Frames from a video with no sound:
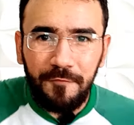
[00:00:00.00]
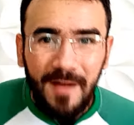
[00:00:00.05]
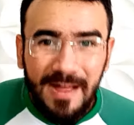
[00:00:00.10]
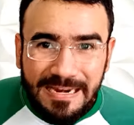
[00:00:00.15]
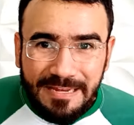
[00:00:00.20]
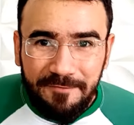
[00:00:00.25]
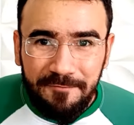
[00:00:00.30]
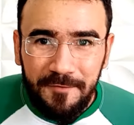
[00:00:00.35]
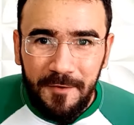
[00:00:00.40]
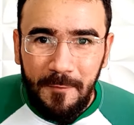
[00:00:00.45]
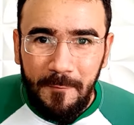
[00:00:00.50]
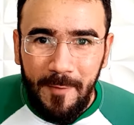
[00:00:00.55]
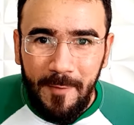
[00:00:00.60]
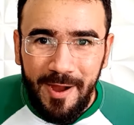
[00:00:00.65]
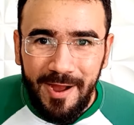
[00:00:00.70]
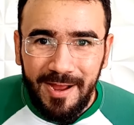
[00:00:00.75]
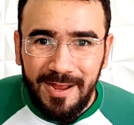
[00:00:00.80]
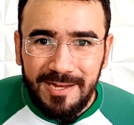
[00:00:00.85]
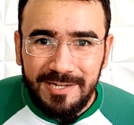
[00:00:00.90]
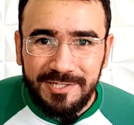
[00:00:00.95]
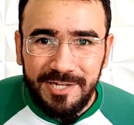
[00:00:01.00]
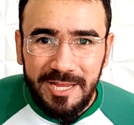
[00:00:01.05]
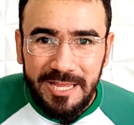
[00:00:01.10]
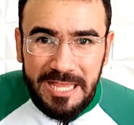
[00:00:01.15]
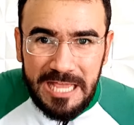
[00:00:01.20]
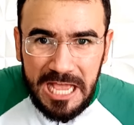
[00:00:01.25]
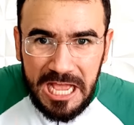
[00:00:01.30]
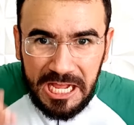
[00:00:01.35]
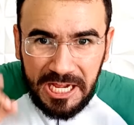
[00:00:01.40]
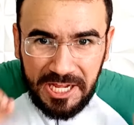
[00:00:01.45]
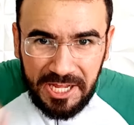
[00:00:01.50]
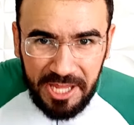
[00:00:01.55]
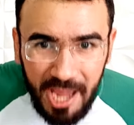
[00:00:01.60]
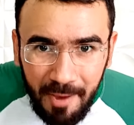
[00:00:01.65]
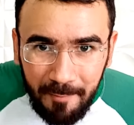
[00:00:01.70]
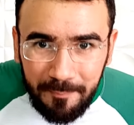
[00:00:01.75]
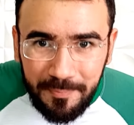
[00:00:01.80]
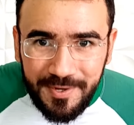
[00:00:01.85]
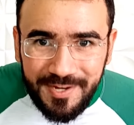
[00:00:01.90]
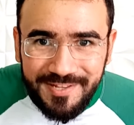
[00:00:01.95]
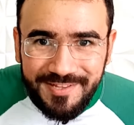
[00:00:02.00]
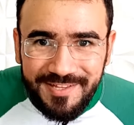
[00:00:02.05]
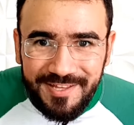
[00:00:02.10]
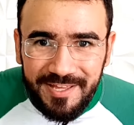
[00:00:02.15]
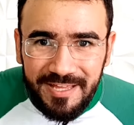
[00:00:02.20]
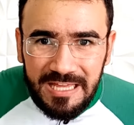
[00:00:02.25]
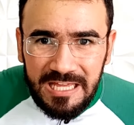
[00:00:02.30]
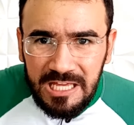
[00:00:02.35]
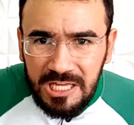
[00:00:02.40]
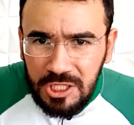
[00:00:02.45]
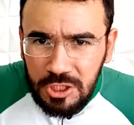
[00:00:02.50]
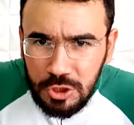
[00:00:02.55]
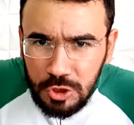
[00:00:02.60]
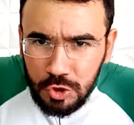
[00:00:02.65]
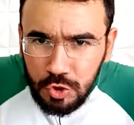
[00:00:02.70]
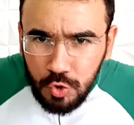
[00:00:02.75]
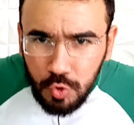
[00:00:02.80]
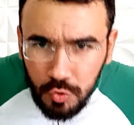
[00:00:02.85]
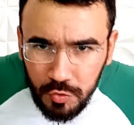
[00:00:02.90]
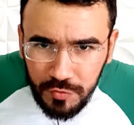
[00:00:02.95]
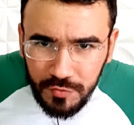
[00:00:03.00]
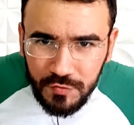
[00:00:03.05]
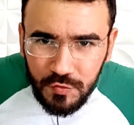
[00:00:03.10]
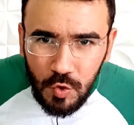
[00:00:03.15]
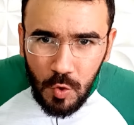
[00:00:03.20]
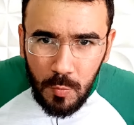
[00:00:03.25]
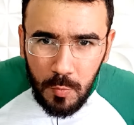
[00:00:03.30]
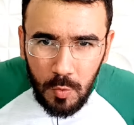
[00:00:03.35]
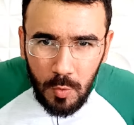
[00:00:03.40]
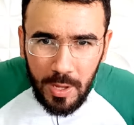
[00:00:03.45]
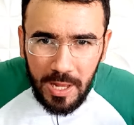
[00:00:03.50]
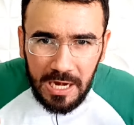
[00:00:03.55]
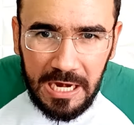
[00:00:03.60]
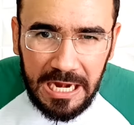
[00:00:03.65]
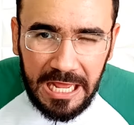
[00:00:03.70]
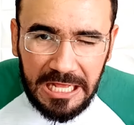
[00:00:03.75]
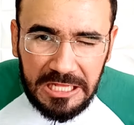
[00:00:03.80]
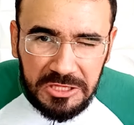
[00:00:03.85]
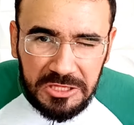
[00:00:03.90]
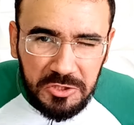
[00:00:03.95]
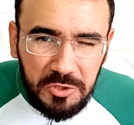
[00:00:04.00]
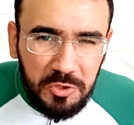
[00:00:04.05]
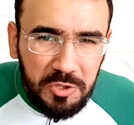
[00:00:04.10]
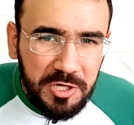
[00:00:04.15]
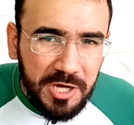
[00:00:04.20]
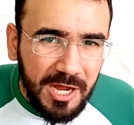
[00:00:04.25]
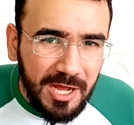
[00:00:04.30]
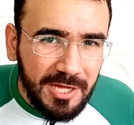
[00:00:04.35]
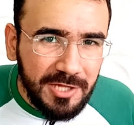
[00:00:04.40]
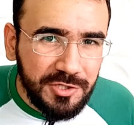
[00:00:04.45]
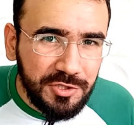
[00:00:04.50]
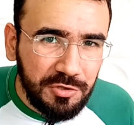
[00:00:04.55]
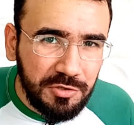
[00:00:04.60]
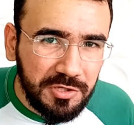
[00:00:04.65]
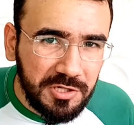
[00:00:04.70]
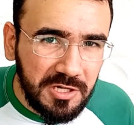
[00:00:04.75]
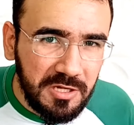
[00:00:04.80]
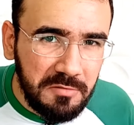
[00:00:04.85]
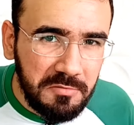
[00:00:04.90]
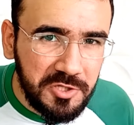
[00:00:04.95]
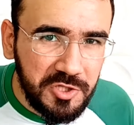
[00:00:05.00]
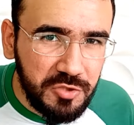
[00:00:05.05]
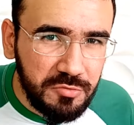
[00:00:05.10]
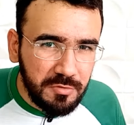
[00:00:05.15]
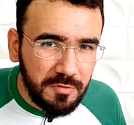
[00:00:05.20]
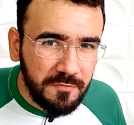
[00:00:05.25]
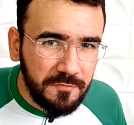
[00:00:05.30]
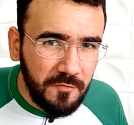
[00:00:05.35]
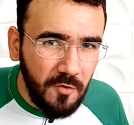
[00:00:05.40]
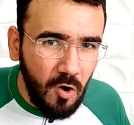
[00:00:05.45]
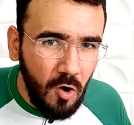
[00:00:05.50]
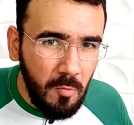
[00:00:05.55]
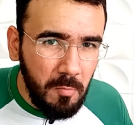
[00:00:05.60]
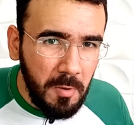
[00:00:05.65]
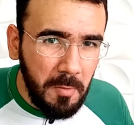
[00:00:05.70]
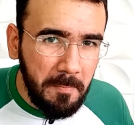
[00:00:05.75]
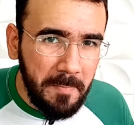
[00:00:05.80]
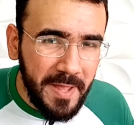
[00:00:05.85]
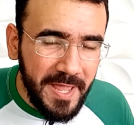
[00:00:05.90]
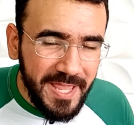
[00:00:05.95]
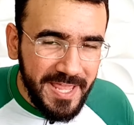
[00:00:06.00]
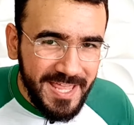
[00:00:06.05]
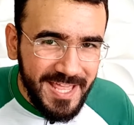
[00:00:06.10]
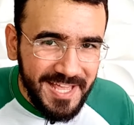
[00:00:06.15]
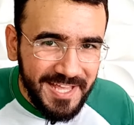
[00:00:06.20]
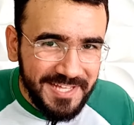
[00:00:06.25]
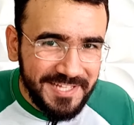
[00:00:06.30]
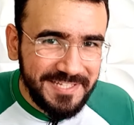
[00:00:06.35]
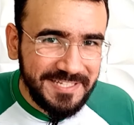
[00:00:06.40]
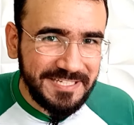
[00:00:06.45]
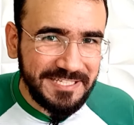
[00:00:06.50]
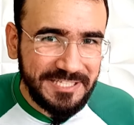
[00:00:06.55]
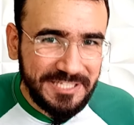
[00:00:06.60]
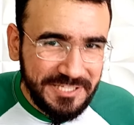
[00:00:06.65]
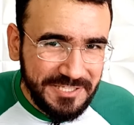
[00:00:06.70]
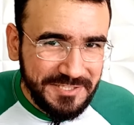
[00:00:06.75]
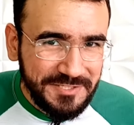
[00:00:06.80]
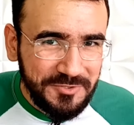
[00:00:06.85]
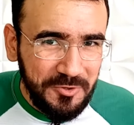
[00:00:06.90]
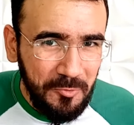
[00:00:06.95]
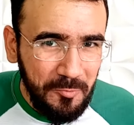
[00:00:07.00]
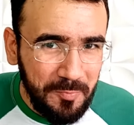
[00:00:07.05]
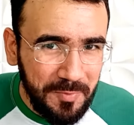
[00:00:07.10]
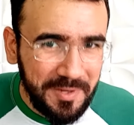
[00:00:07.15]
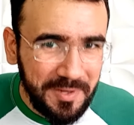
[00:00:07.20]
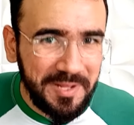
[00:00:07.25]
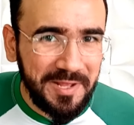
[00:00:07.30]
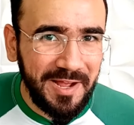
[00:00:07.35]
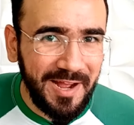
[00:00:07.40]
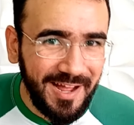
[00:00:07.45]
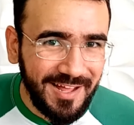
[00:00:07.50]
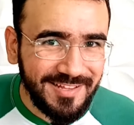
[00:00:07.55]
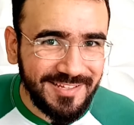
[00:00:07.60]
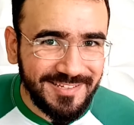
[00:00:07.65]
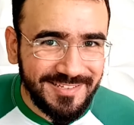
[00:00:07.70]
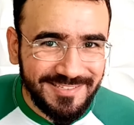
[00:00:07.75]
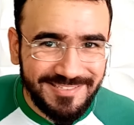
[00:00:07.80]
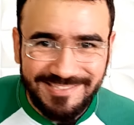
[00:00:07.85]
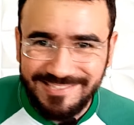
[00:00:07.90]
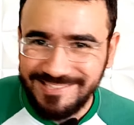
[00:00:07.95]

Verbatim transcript: Fala enfermagem! Quer aprender tudo sobre o eletrocardiograma de uma forma bem descomplicada?